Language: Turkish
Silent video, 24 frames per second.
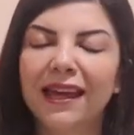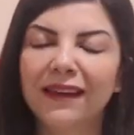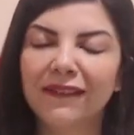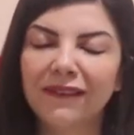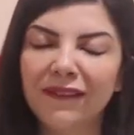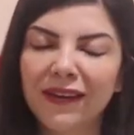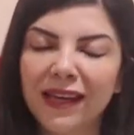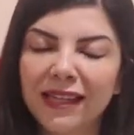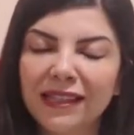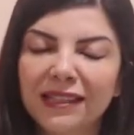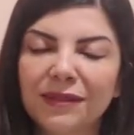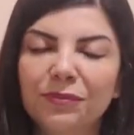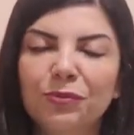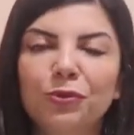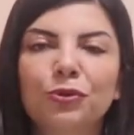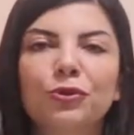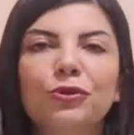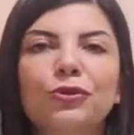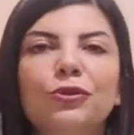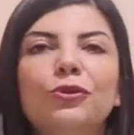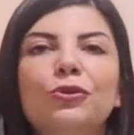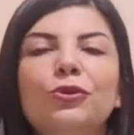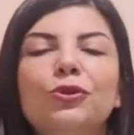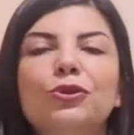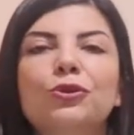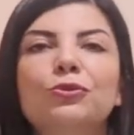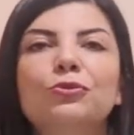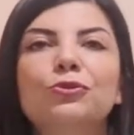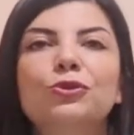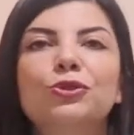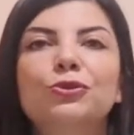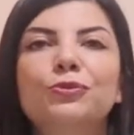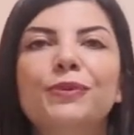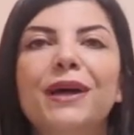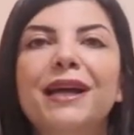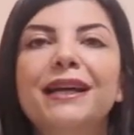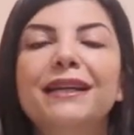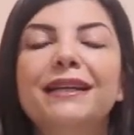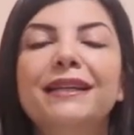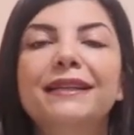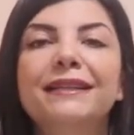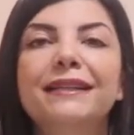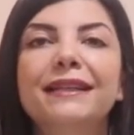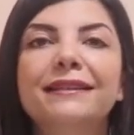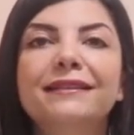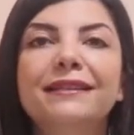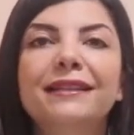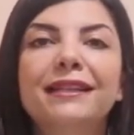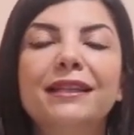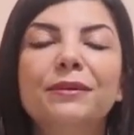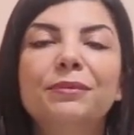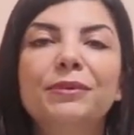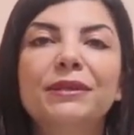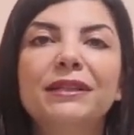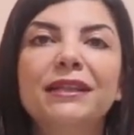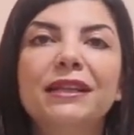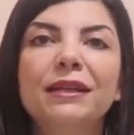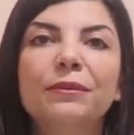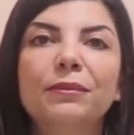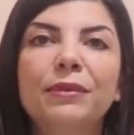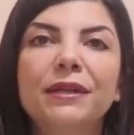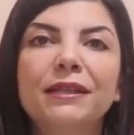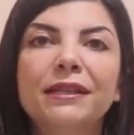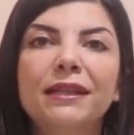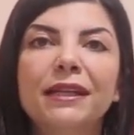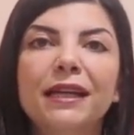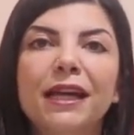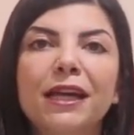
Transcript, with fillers: Evet, bugünkü konumuz belki de terapide bana